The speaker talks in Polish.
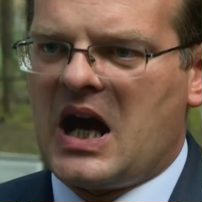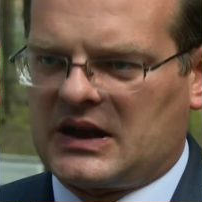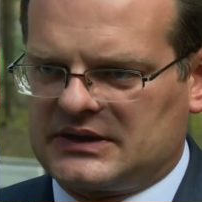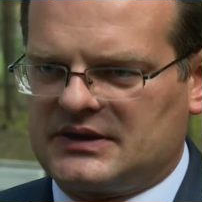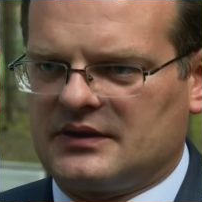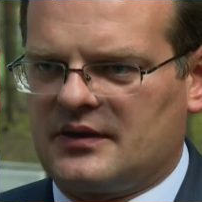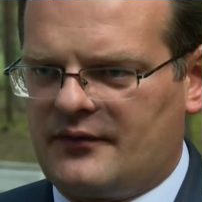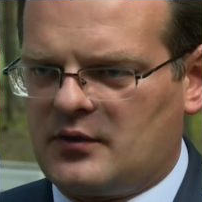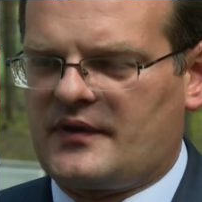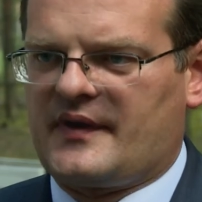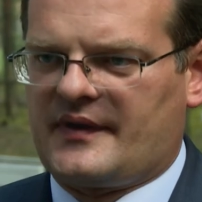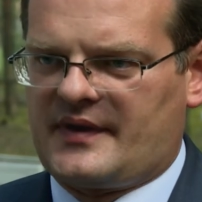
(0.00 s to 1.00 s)
akt
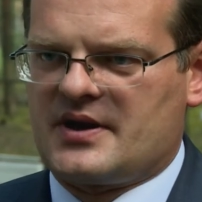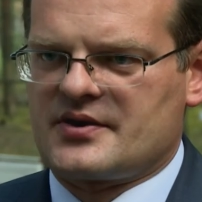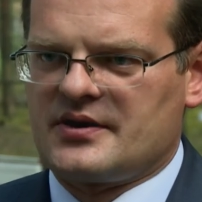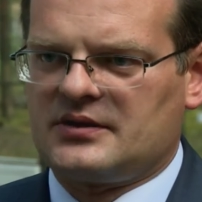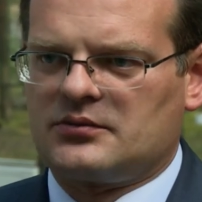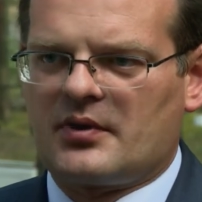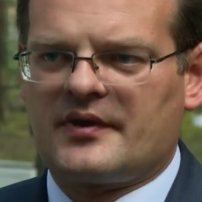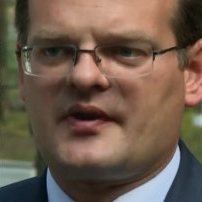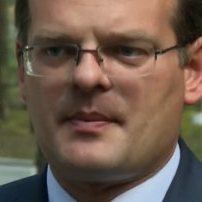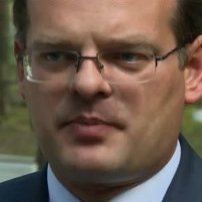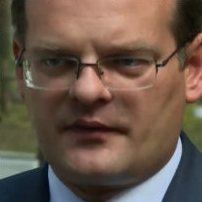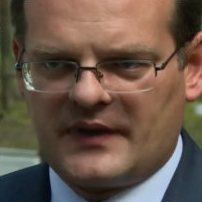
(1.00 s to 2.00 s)
dwóch cesarzy, który
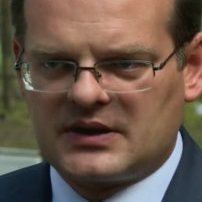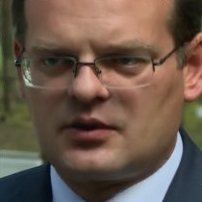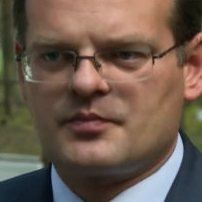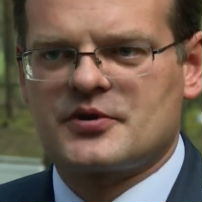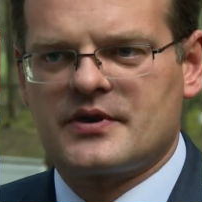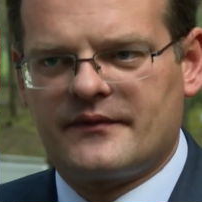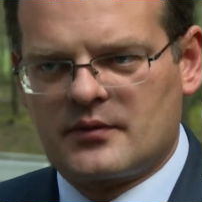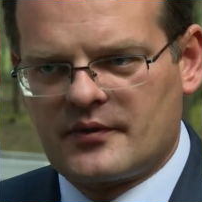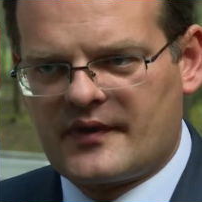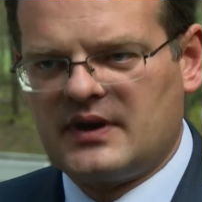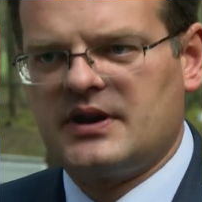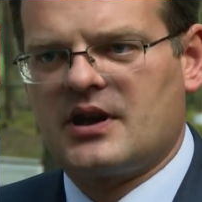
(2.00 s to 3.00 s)
zapowiadał
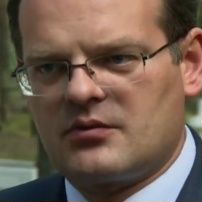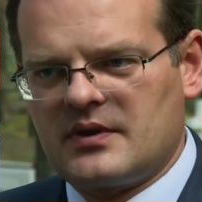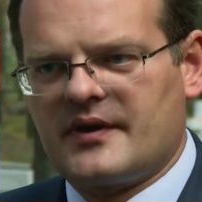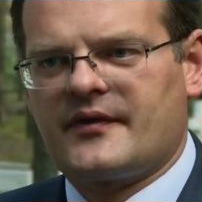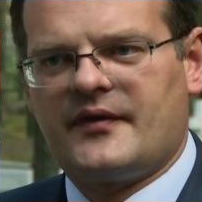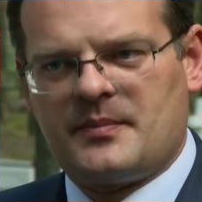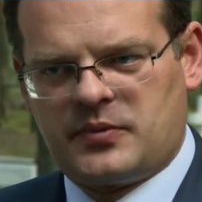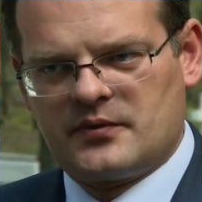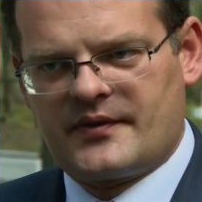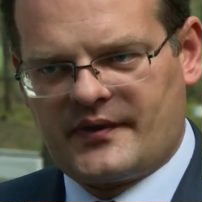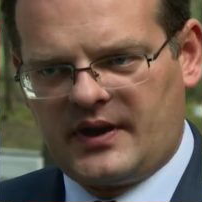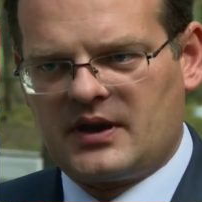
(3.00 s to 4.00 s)
przywrócenie Królestwa
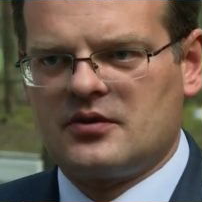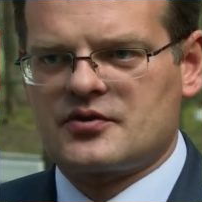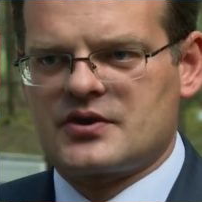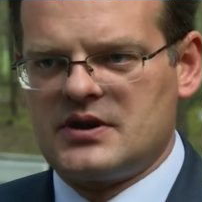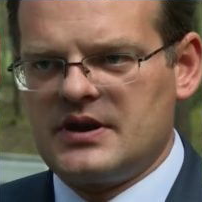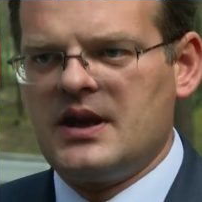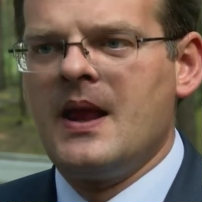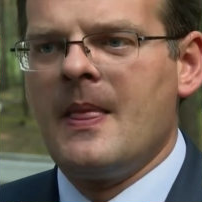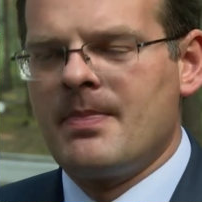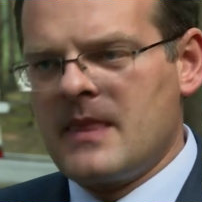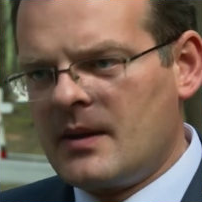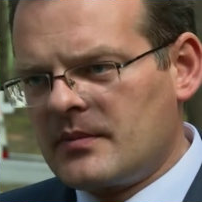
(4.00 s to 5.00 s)
Polskiego, czyli
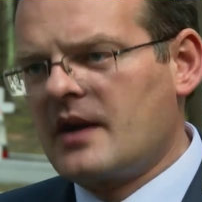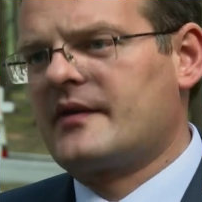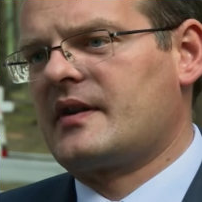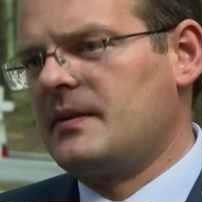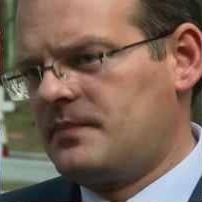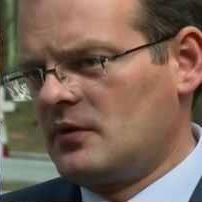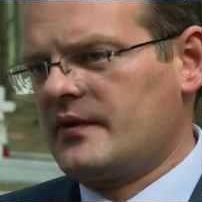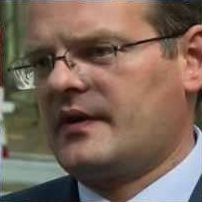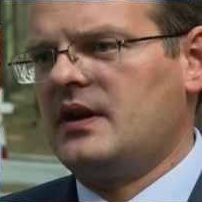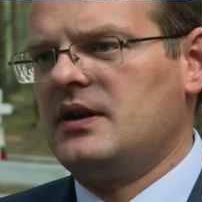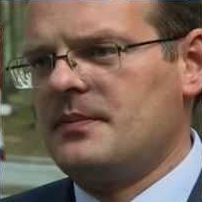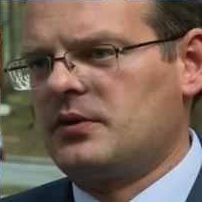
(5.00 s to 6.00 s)
namiastkę
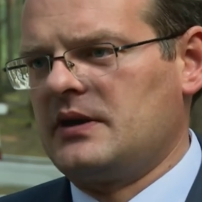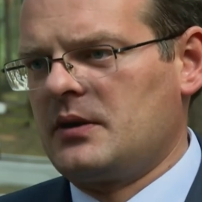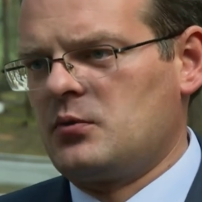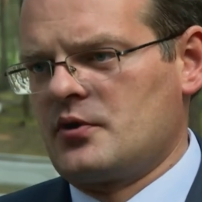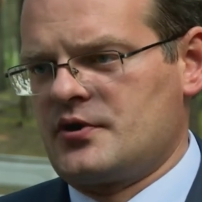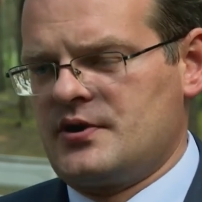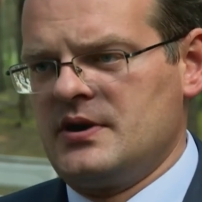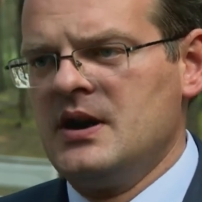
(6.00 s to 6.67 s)
polskiej niepodległości.